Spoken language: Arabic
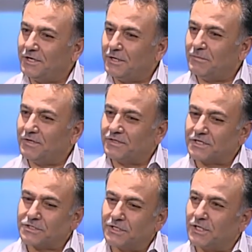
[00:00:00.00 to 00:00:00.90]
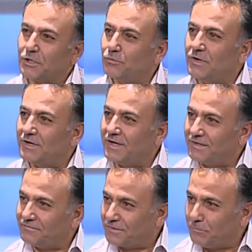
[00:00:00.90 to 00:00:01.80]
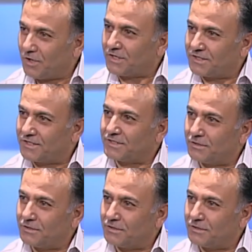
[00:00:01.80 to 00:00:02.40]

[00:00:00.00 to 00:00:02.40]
علما تسليط الأضواء في المحطات